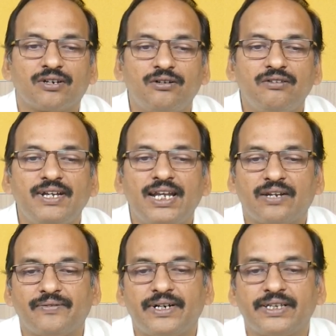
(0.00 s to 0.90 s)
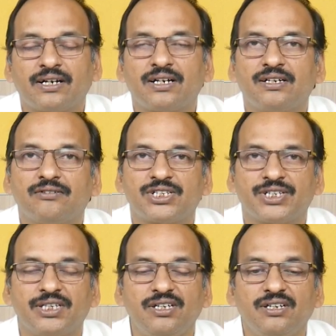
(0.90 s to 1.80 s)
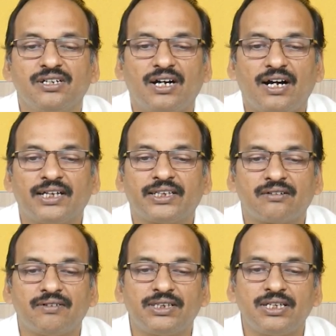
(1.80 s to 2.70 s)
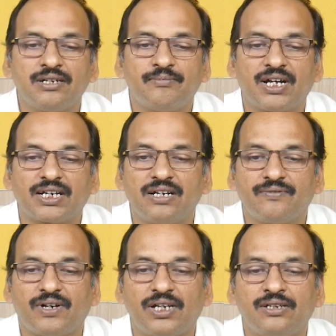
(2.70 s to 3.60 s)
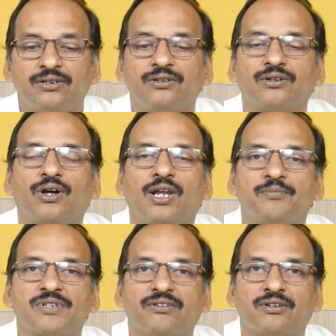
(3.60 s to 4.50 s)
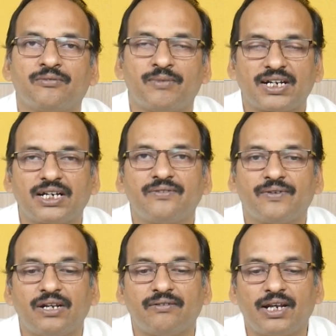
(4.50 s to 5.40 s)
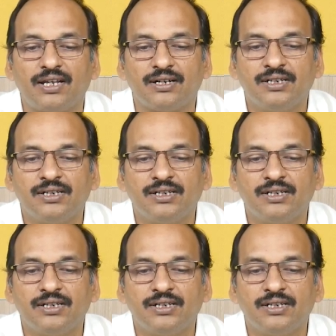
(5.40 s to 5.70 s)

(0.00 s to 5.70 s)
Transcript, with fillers: రెండు వేల ఎనభై ఏడు దాకా వచ్చింది ఆ తర్వాత మార్కెట్ ఫాల్ కొలాప్స్ అవటం మార్కెట్ ఫాల్ వల్ల